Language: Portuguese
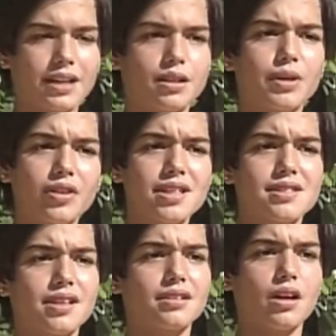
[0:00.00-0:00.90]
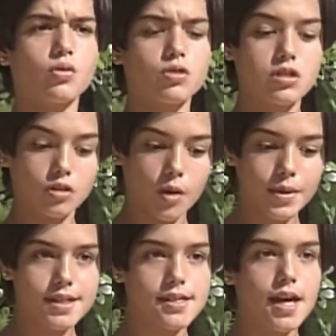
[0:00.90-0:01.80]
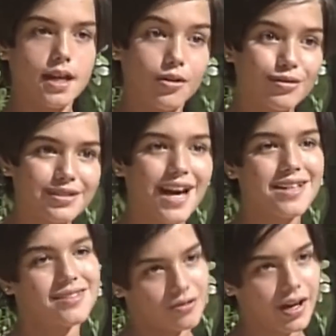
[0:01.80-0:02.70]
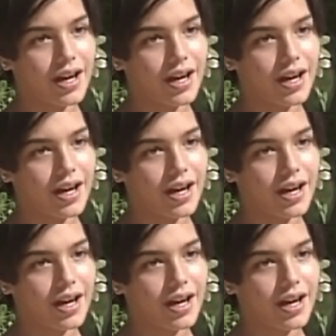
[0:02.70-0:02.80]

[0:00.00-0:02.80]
Ah, também não é assim, né, Úrsula? Eu tropecei, acontece,